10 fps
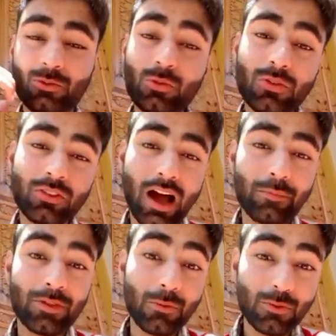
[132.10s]
है तो
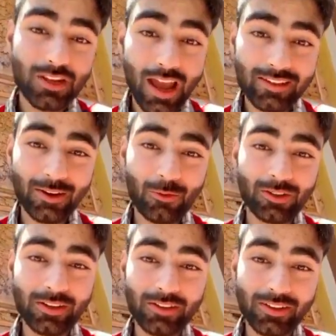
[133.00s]
अपना कुछ ऐसा
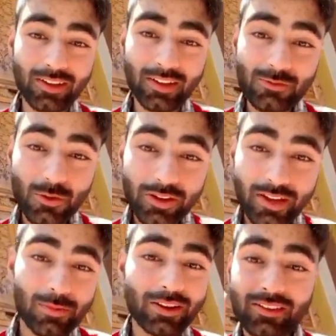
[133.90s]
कंटेंट निकालना जो
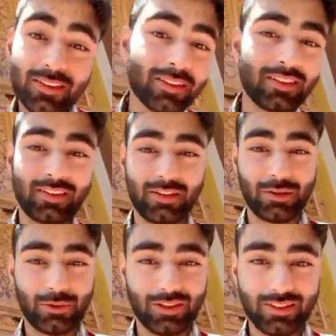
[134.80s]
इंडिया में किसी ने नहीं किया
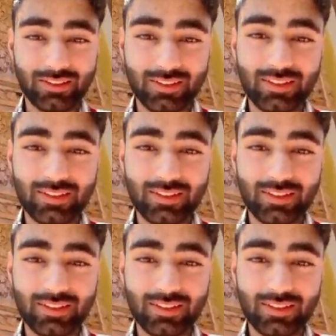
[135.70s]
होगा